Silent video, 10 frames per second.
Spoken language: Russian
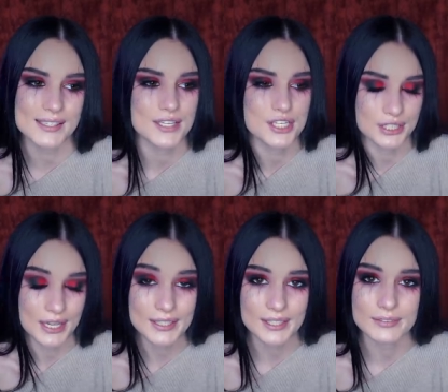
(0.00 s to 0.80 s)
тысяч
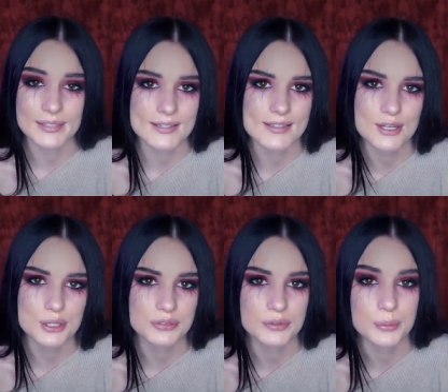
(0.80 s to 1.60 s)
лайков, я знаю,
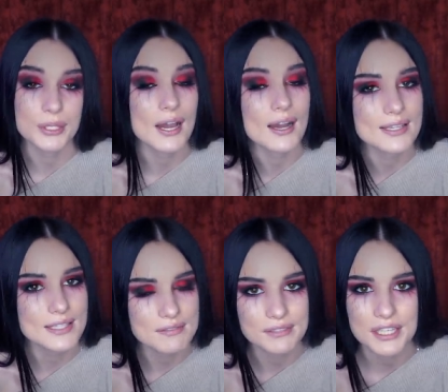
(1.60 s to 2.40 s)
что вы у меня
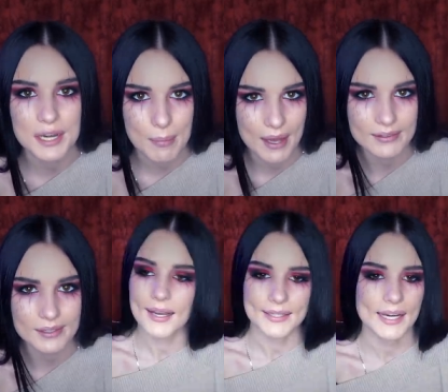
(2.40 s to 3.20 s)
активные
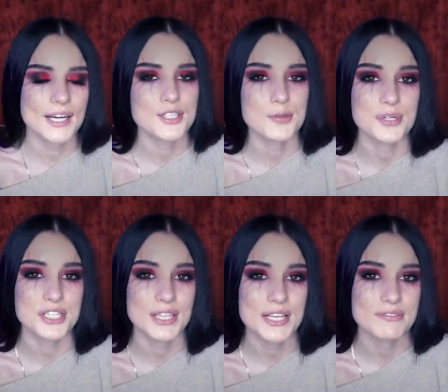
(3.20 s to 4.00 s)
ребята, а я хочу
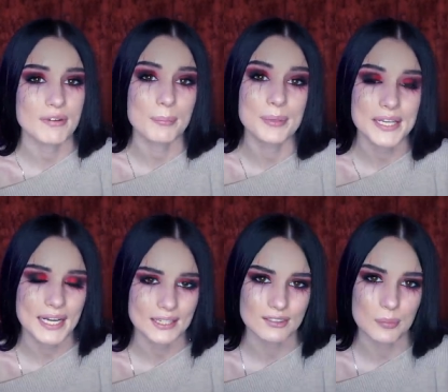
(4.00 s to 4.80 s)
пожелать вам
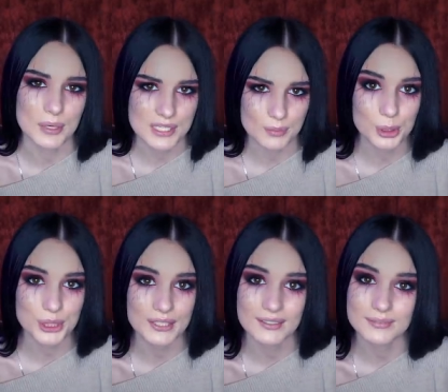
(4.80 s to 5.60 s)
приятного
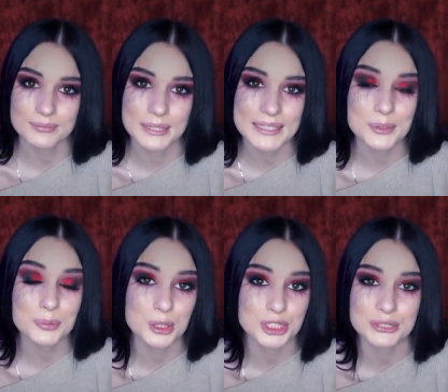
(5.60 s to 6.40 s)
просмотра, мы
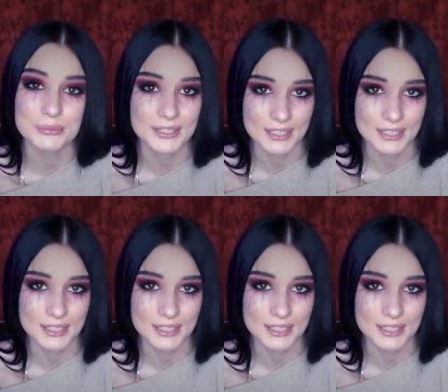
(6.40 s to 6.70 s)
можем